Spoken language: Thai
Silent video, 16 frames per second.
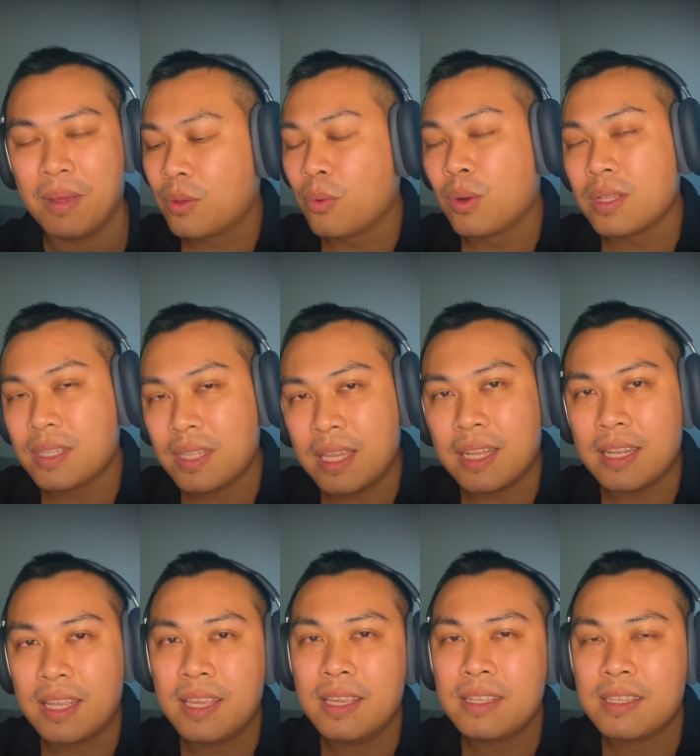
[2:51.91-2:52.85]
ตัวสิ่ง
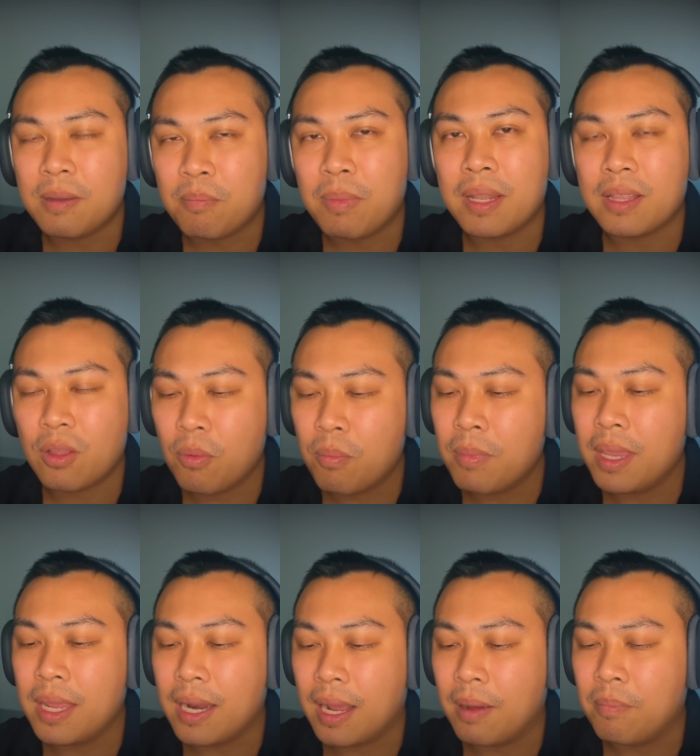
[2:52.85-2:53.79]
ที่จำเป็นต้องมี
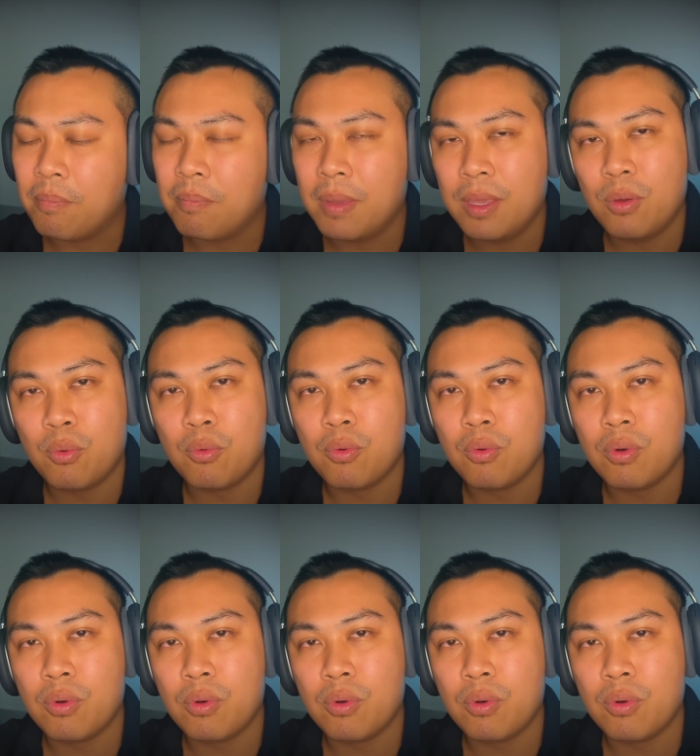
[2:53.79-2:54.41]
นะครับมีอยู่